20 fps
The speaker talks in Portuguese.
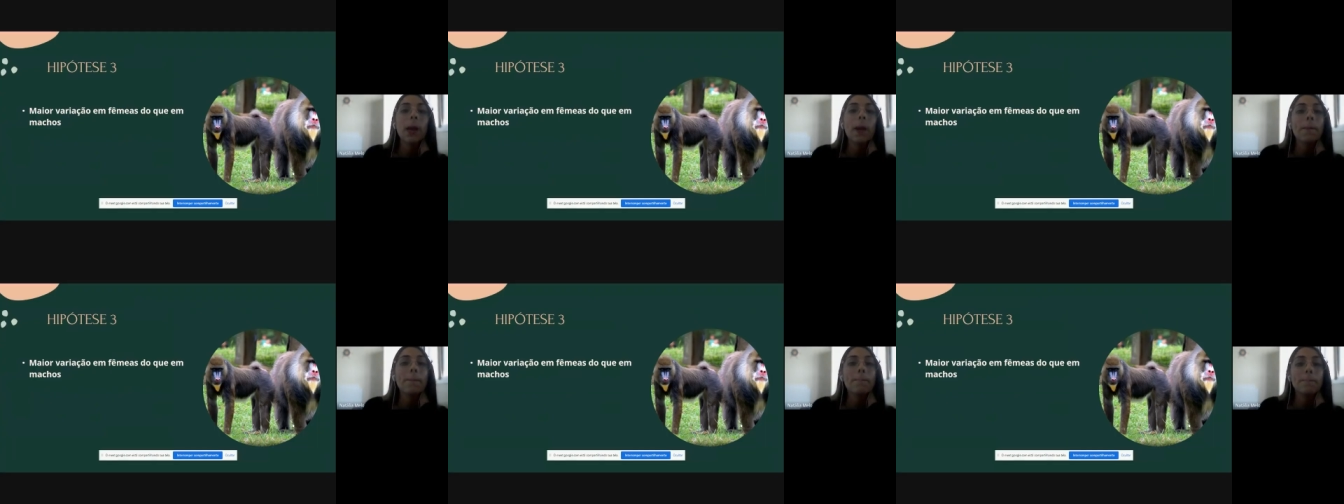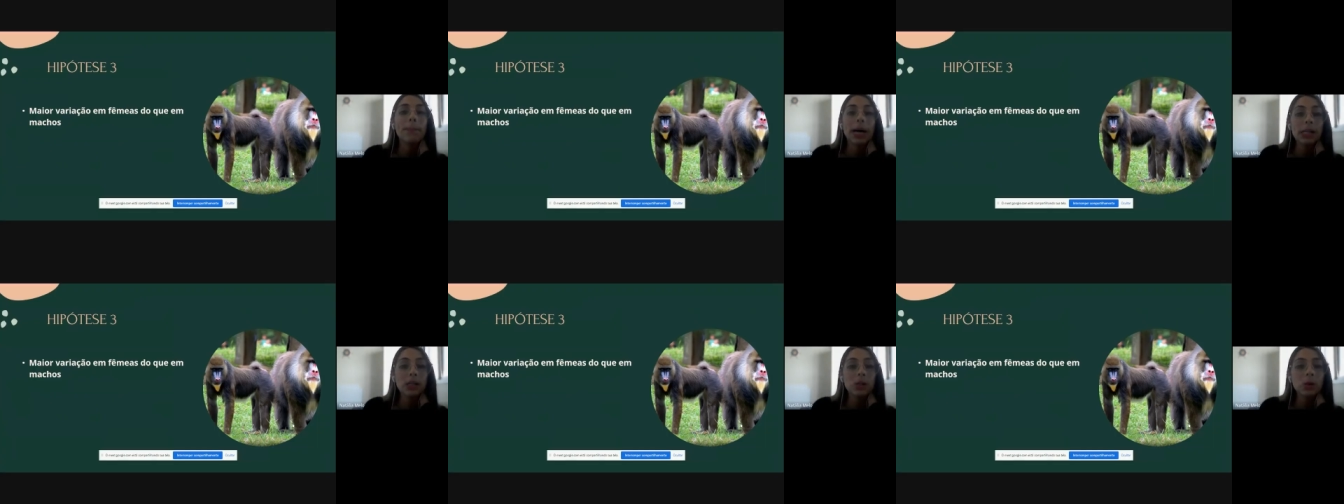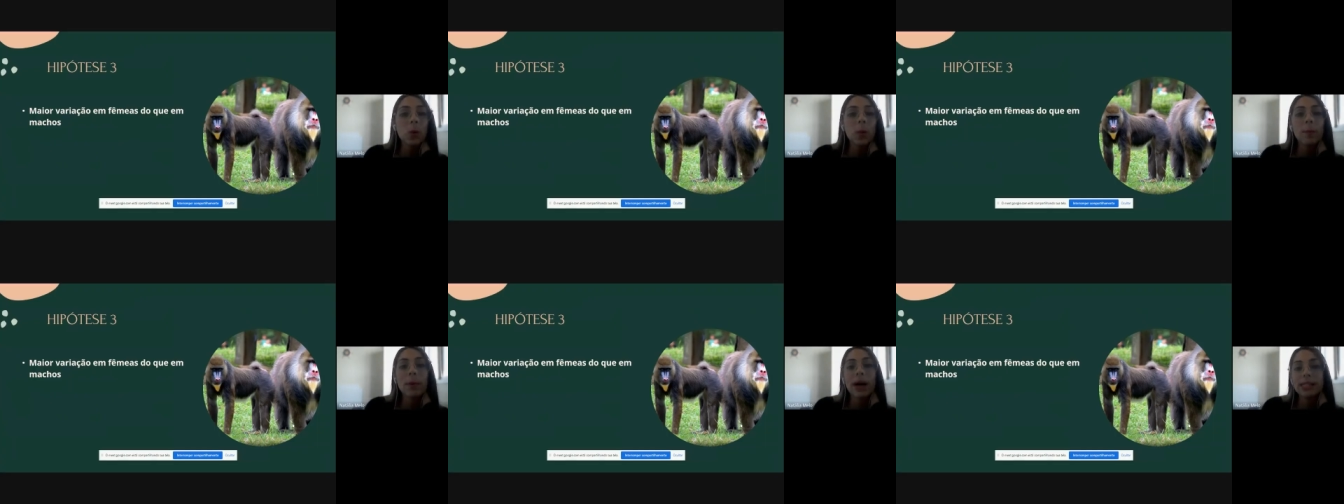Mas
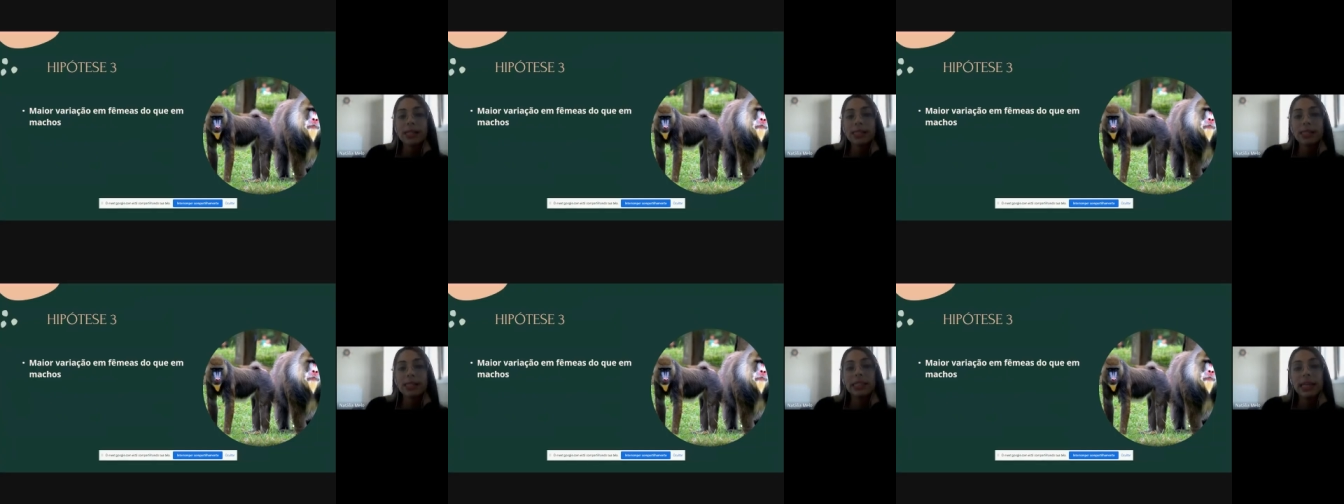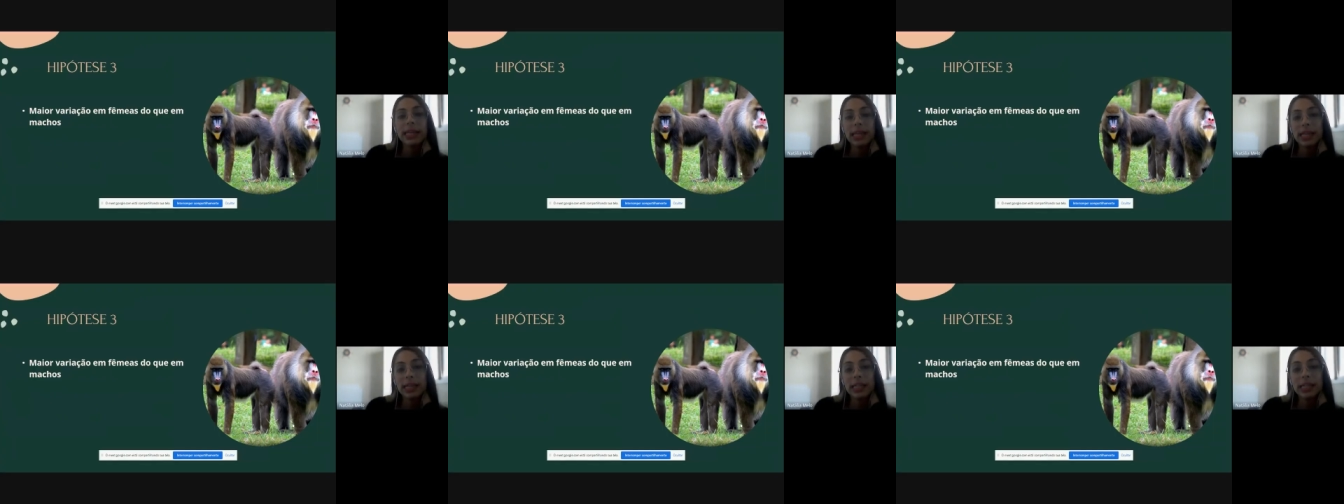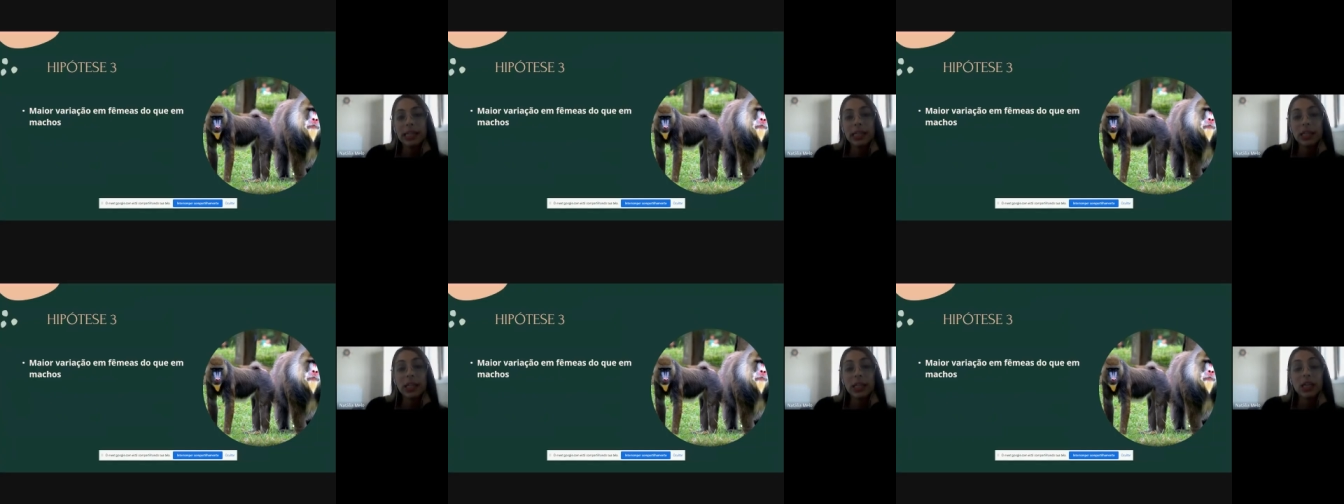com base
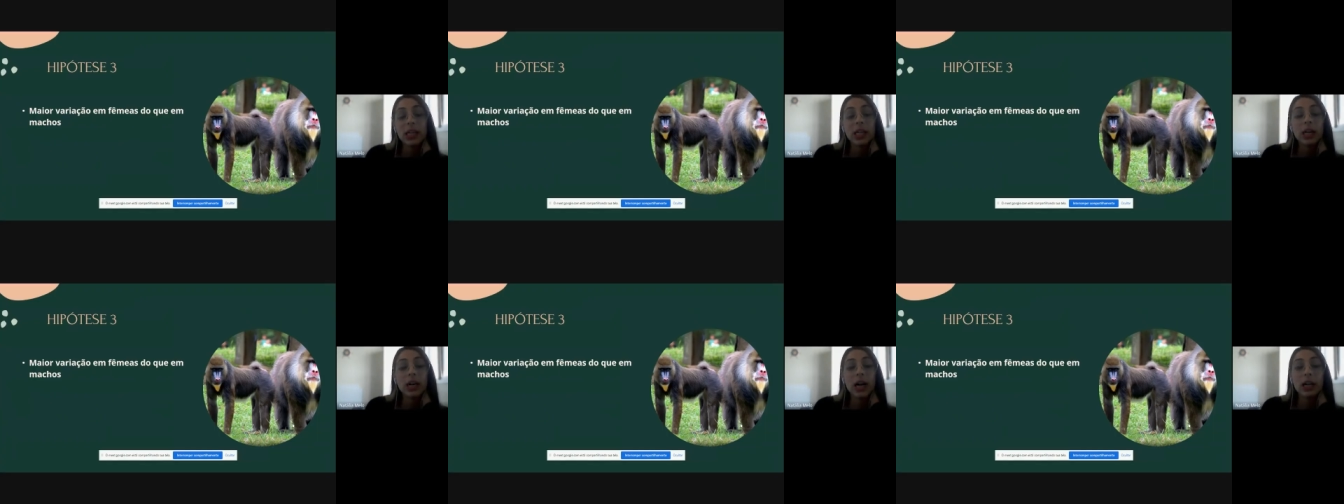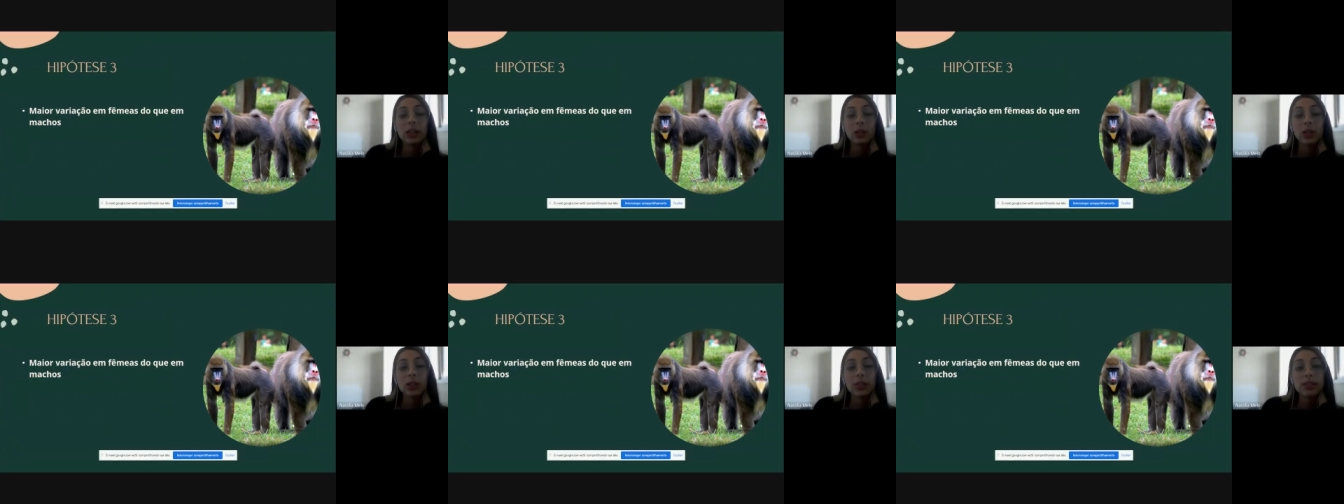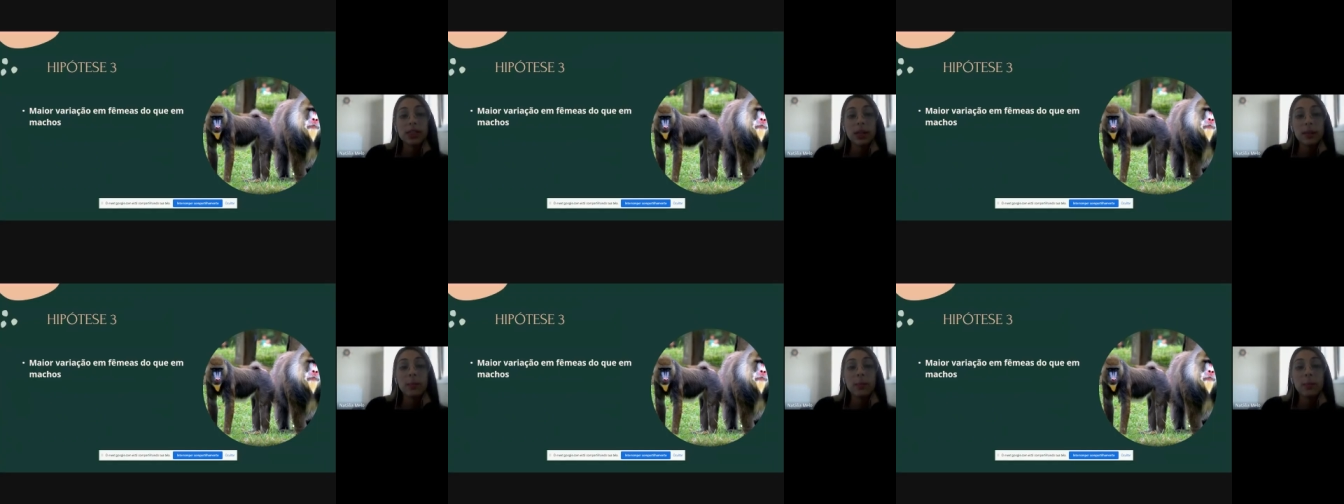nele, a nossa